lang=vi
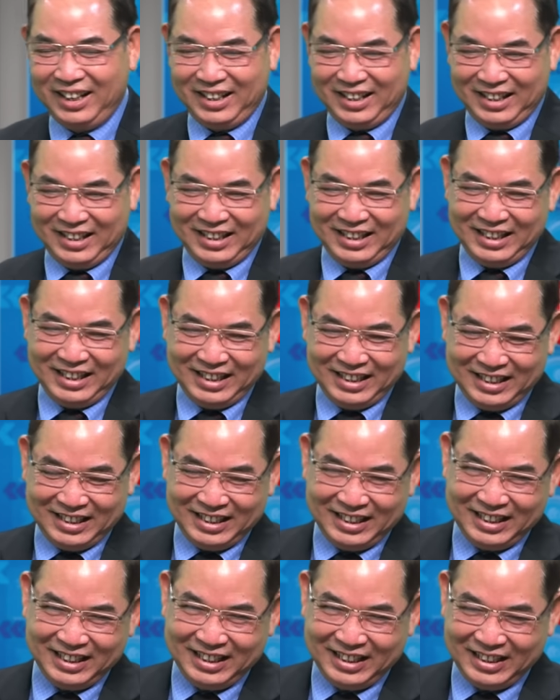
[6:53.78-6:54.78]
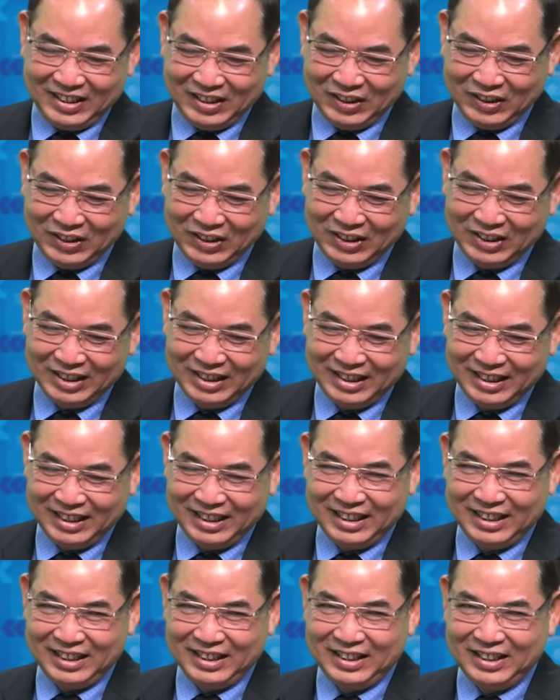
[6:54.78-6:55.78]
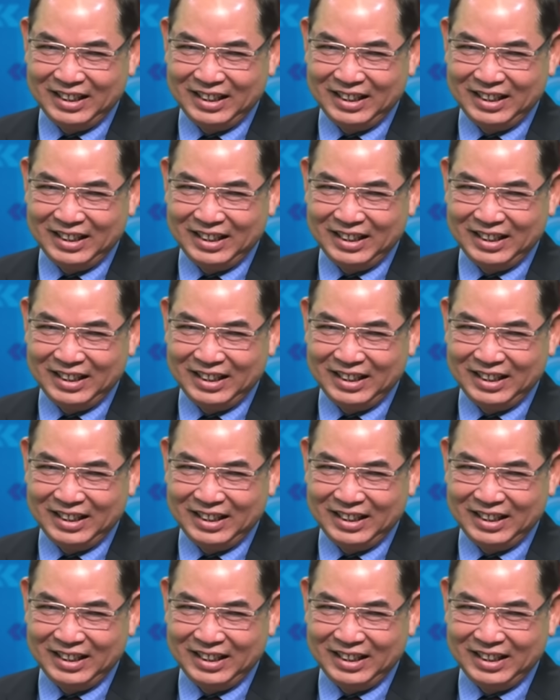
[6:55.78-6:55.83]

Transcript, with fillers: thưa vị chúng ta học được bài học là đối với Việt Nam